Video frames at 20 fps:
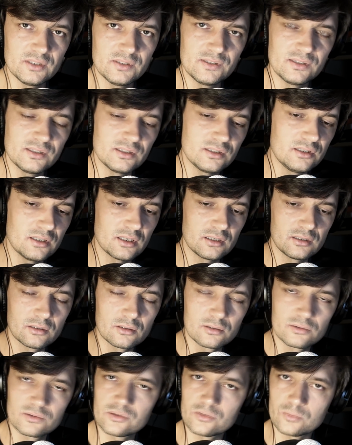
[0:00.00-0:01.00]

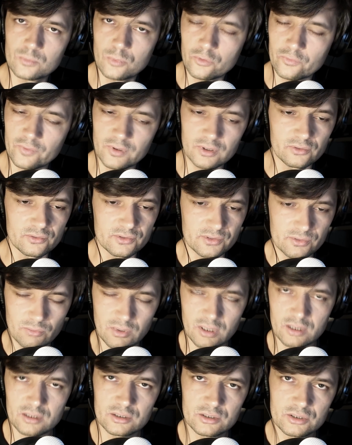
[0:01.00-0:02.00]
istnienie osobowego
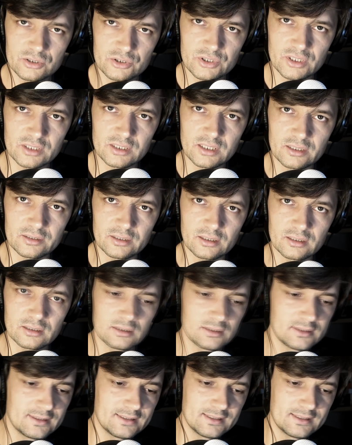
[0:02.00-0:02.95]
zła, szatana.